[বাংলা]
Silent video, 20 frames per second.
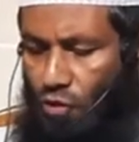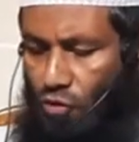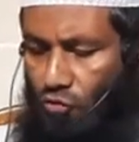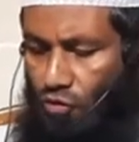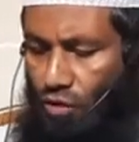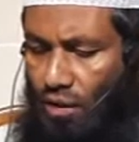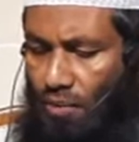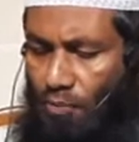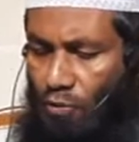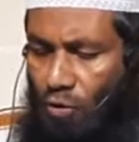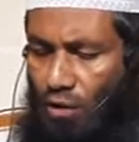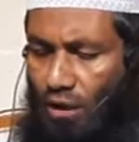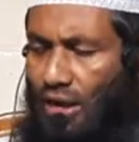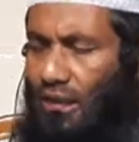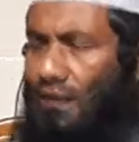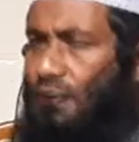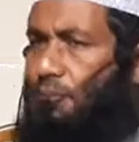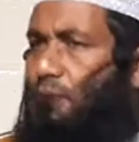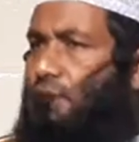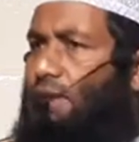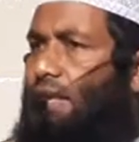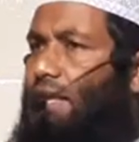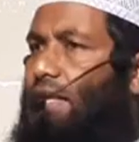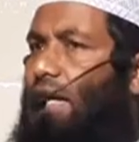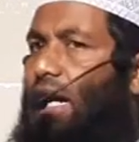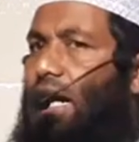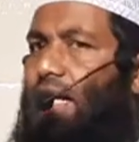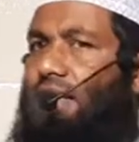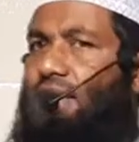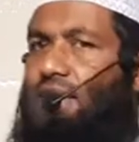সো এই বোখারির মধ্যে
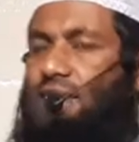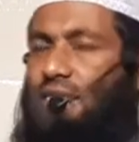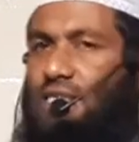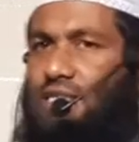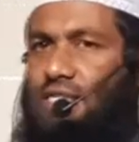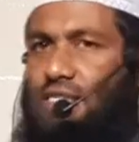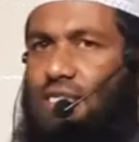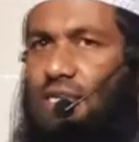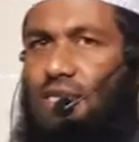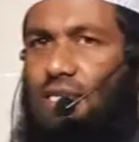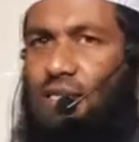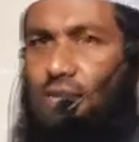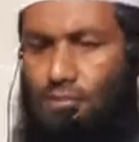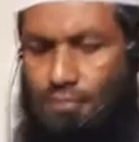একটা হাদিস আসছে